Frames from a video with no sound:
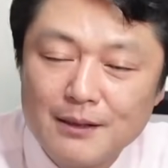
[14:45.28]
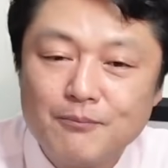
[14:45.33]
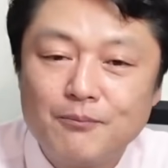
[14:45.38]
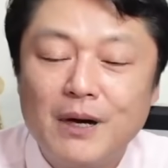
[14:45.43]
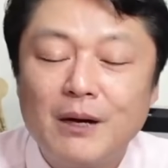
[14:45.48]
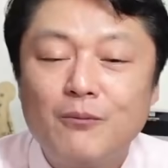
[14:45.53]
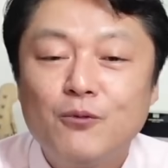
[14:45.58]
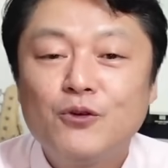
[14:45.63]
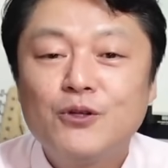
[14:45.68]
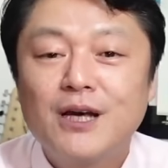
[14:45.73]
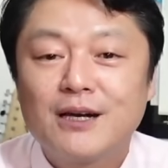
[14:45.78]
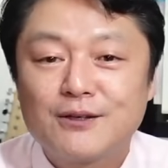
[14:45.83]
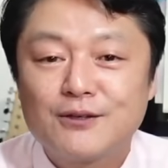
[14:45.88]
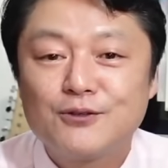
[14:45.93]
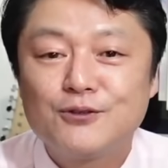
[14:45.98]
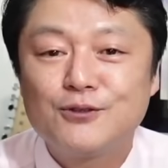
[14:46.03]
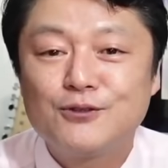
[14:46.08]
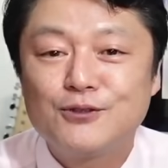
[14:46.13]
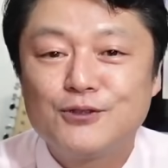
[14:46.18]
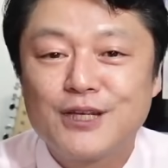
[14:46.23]
間もな
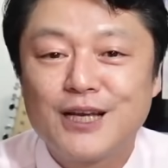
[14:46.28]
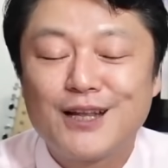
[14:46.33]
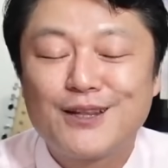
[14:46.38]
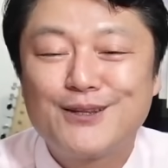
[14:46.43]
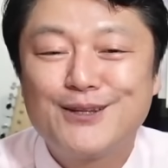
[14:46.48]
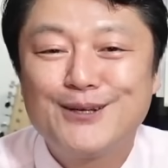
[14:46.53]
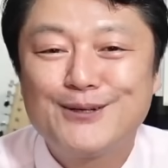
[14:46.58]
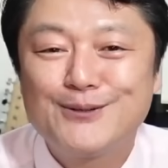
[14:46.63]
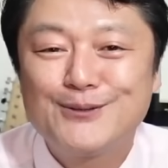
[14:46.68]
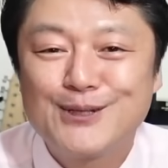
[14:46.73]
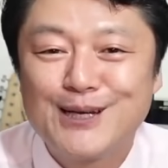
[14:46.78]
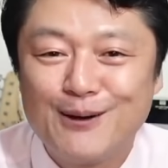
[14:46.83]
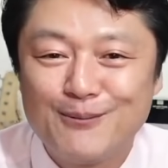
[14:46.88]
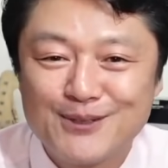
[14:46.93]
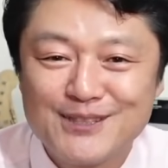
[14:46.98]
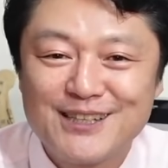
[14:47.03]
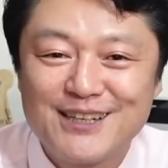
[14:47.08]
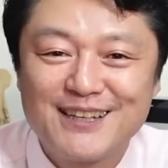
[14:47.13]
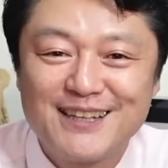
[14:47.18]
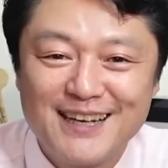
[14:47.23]
くやってくるかも
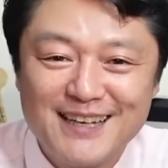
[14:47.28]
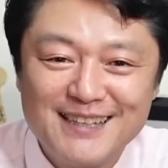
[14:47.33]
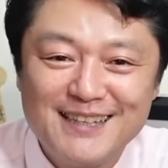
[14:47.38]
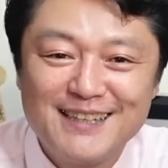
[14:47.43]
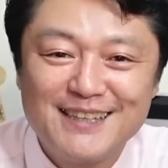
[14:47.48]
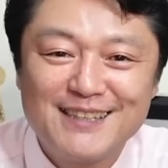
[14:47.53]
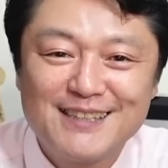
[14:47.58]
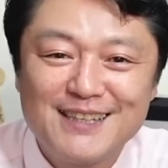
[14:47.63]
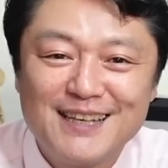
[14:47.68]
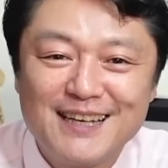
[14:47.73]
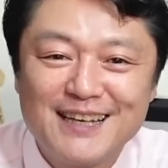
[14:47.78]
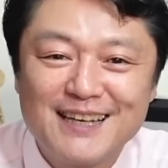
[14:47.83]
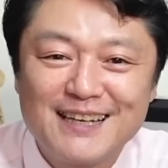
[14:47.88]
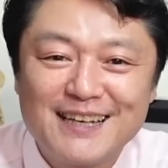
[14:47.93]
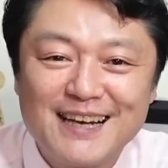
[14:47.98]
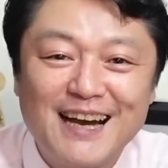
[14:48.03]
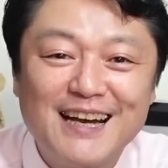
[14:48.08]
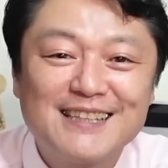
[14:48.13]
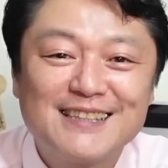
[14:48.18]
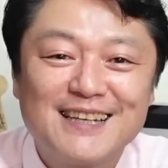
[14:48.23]
しれない
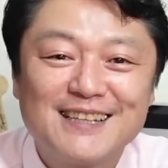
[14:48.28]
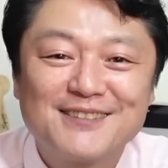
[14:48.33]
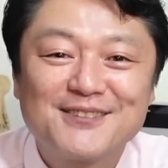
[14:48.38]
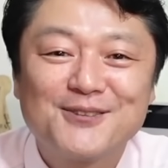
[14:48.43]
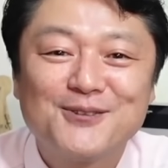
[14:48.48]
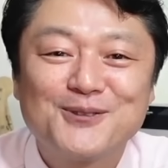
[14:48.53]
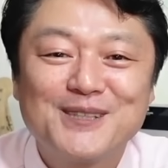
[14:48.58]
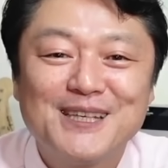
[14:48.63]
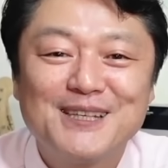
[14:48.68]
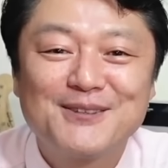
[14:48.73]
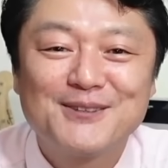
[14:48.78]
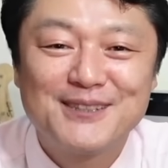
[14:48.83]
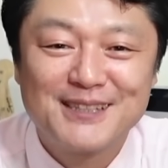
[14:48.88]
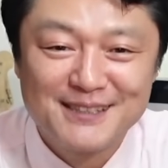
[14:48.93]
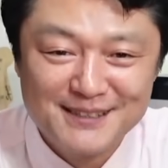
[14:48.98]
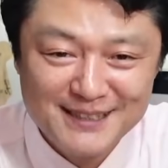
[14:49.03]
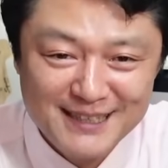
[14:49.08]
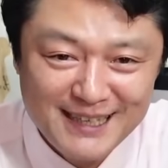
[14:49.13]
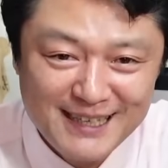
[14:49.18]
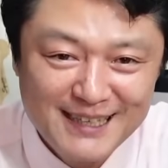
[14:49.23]
解散総選挙で
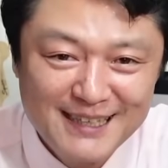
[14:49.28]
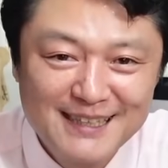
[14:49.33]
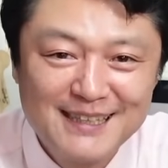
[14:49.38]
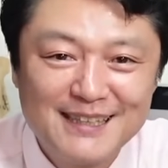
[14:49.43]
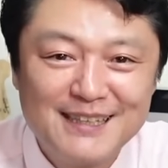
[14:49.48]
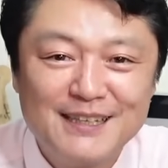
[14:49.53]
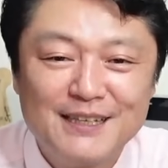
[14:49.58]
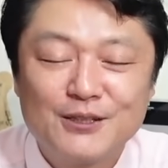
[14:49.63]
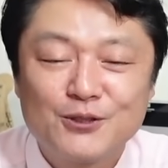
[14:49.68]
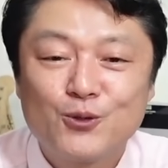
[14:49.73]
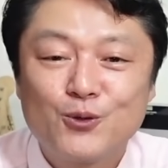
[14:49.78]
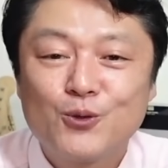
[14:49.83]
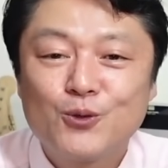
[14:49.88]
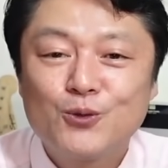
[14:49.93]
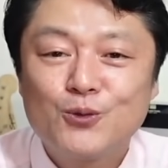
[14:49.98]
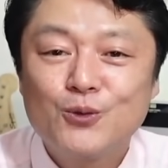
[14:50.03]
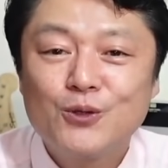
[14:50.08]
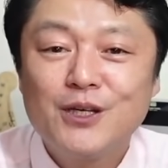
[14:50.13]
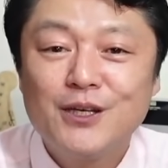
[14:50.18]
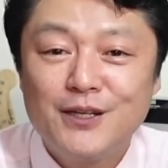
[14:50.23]
すかそ
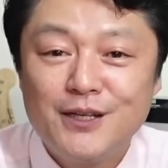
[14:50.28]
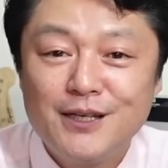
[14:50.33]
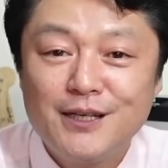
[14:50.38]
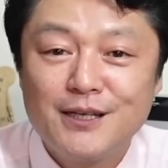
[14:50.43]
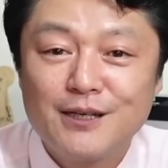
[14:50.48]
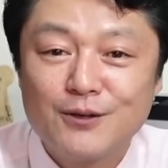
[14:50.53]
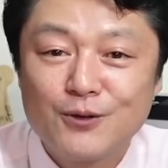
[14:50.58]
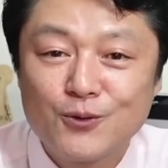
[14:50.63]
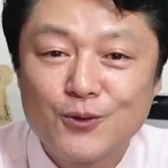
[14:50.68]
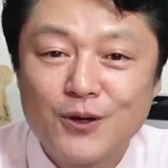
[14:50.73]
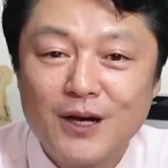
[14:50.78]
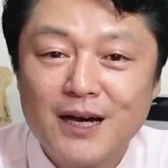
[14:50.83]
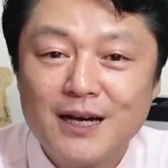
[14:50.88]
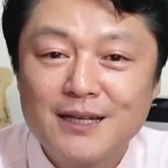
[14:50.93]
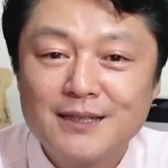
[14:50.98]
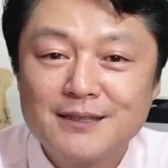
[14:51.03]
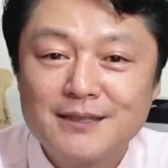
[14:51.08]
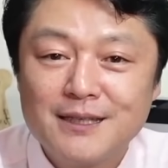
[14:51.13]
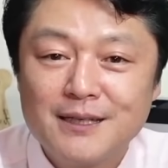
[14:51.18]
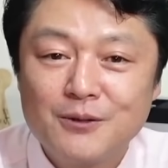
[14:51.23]
の時にこの
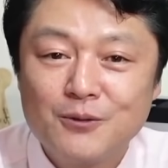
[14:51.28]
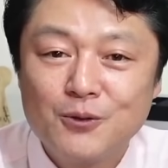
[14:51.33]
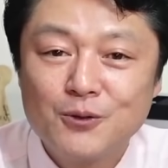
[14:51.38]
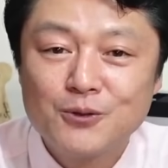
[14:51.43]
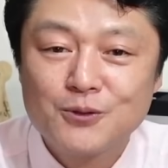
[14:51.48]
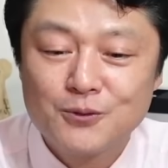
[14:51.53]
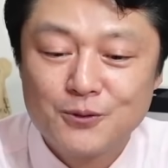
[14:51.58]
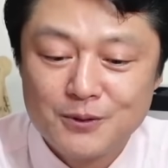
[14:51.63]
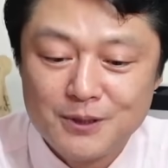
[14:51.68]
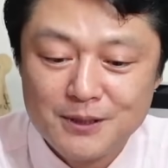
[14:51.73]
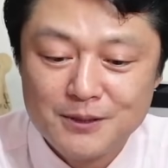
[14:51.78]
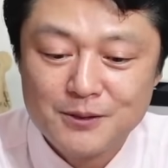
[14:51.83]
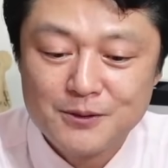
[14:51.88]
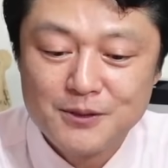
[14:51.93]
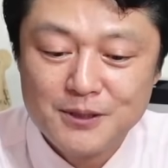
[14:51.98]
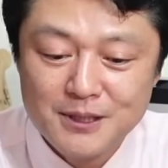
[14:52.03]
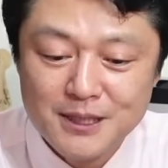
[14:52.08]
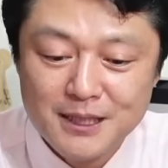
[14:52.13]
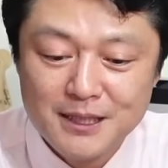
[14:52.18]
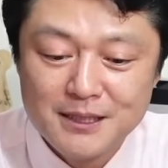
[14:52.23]
安全保障に
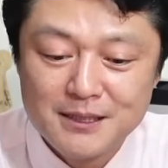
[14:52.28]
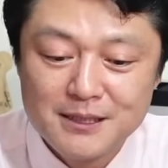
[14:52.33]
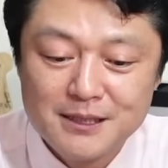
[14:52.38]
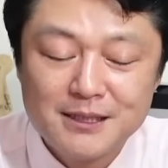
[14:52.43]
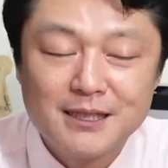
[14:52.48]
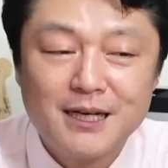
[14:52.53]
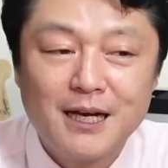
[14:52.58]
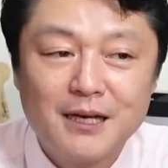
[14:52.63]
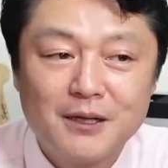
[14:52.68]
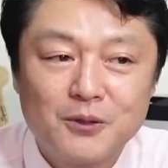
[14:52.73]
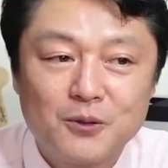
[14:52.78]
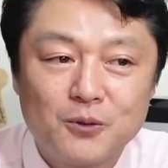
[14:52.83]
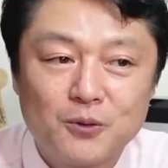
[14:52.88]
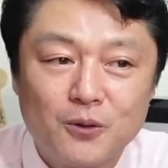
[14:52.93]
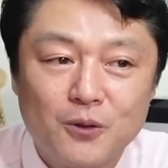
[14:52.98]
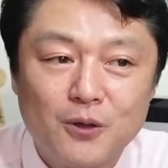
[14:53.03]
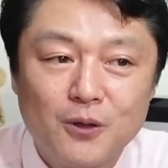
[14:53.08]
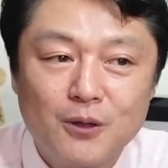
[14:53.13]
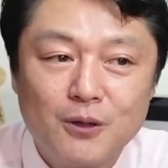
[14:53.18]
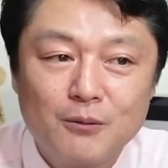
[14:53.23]
ついてしっかり
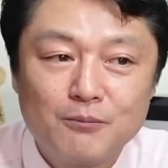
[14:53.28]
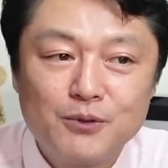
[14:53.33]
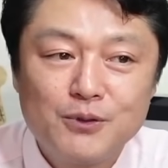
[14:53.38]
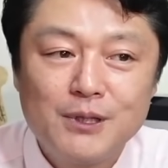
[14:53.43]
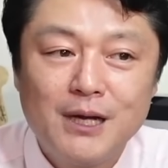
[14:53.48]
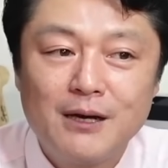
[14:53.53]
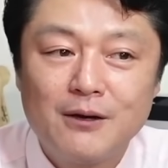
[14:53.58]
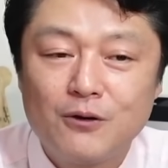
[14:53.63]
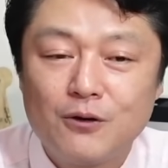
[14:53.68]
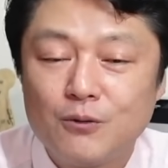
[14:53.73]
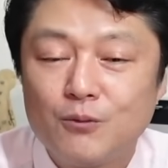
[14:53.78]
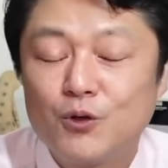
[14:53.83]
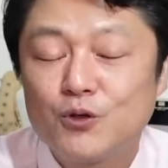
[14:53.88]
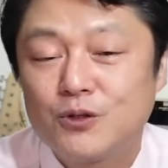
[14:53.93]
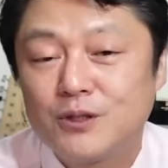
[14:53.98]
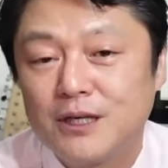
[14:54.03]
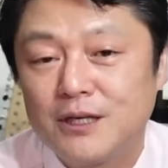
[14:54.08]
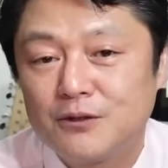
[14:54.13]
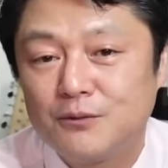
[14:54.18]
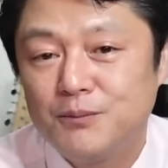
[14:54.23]
とプランを
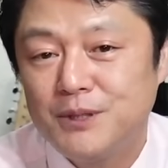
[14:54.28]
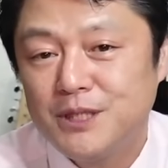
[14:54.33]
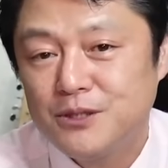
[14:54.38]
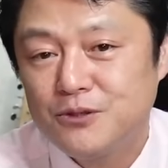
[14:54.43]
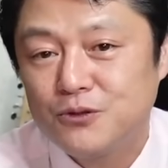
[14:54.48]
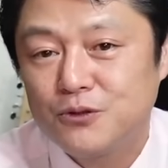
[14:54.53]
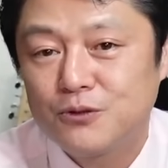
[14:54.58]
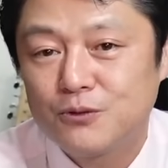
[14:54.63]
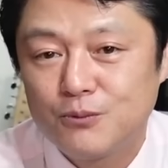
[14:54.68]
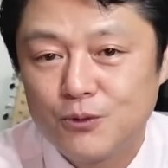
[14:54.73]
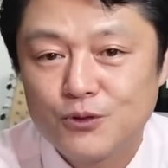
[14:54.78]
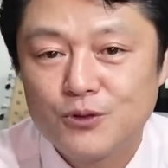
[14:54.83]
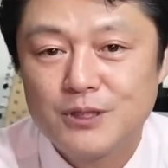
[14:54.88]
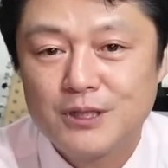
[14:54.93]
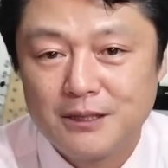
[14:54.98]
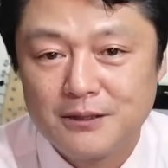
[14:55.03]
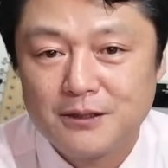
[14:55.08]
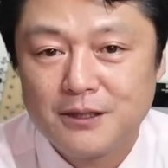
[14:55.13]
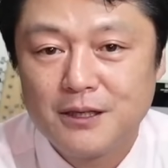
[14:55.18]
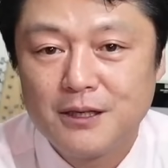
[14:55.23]
持っているビジョンを持っ
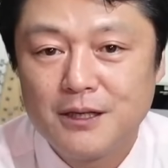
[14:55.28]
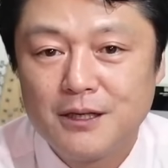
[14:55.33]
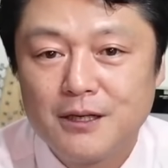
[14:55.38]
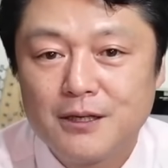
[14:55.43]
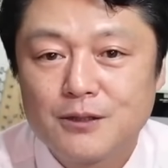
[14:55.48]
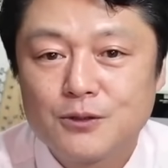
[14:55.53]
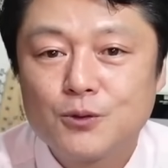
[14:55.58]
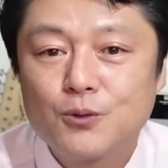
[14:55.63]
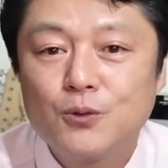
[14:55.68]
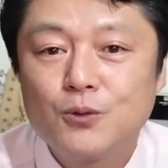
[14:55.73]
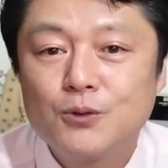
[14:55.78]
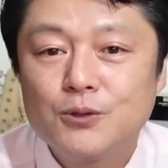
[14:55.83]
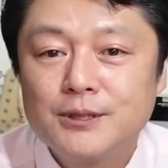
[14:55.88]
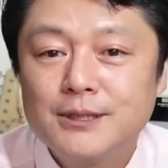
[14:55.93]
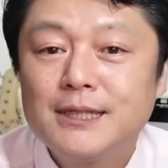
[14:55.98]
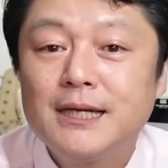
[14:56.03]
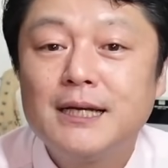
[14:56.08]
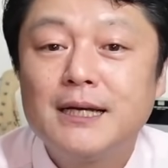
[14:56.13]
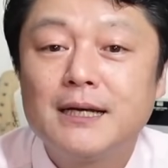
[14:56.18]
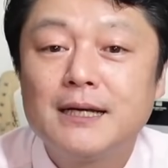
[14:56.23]
ているそう
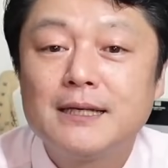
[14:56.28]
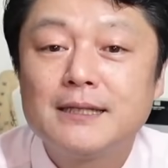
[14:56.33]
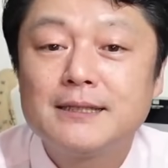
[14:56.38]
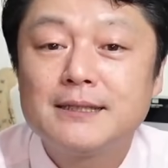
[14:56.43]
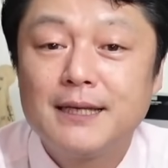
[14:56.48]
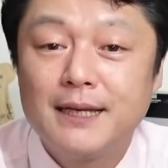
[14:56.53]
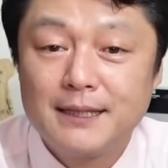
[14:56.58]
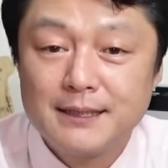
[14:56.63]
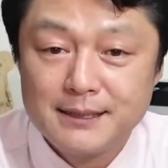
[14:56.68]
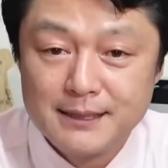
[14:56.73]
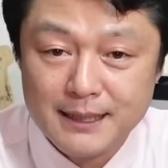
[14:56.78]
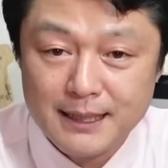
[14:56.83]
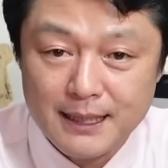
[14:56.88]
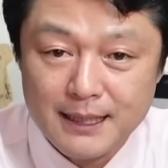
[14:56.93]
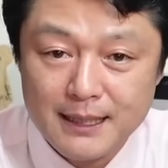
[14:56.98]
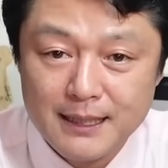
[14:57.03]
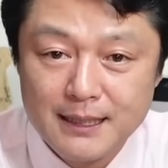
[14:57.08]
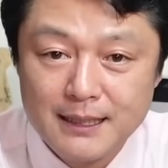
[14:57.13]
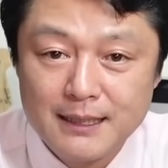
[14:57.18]
した政治家